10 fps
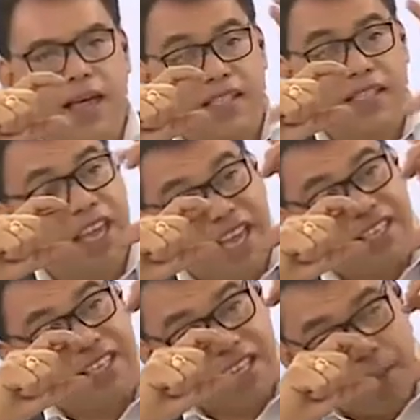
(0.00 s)
es de
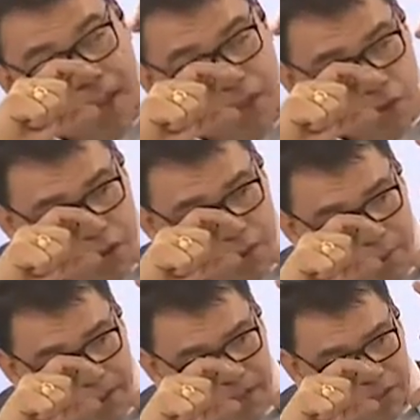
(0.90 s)
este tamaño en el
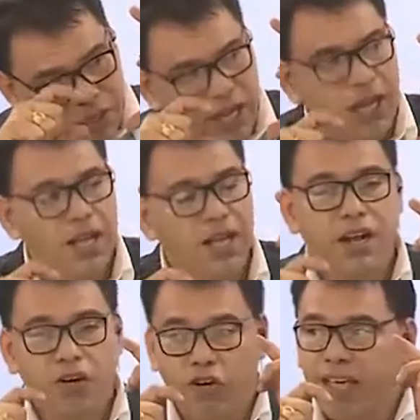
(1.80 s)
país. O sea,
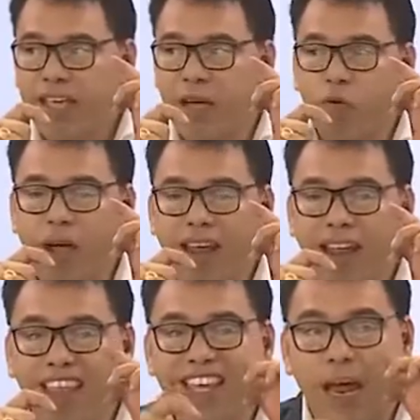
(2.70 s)
lo que hay que buscar
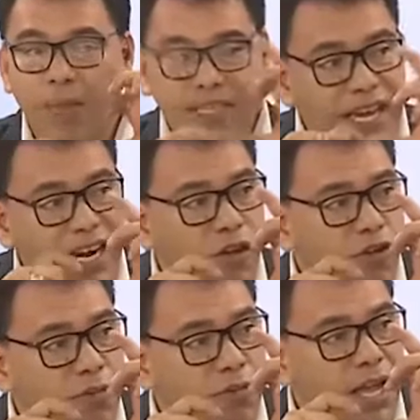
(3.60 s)
es dinamizar la
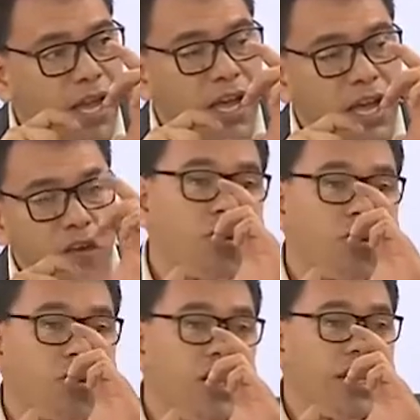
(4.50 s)
economía con
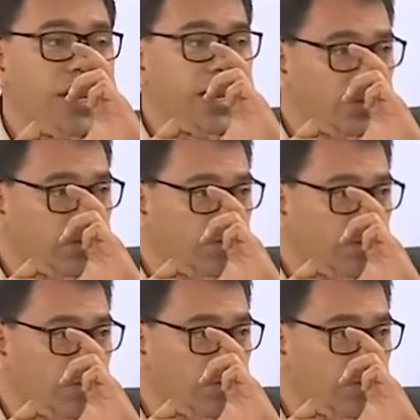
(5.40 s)
mayor ingreso